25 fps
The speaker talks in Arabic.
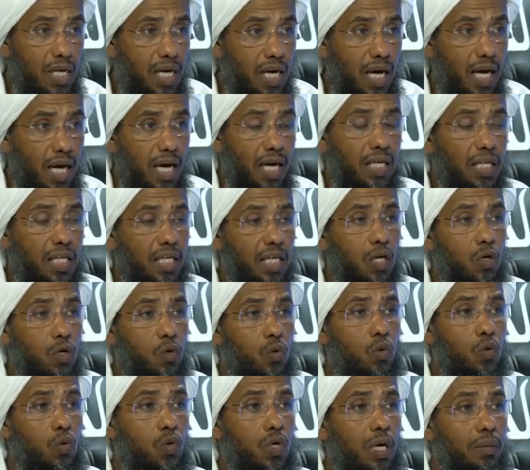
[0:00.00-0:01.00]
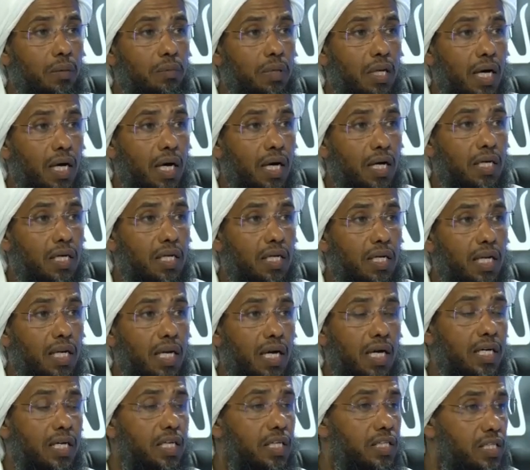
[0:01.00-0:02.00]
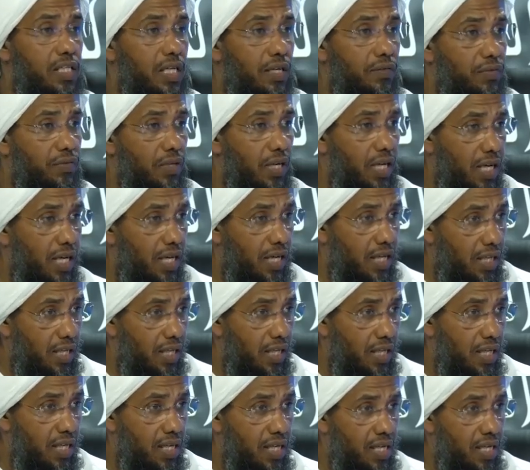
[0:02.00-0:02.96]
أن يقول بالحق لا يخشى في الله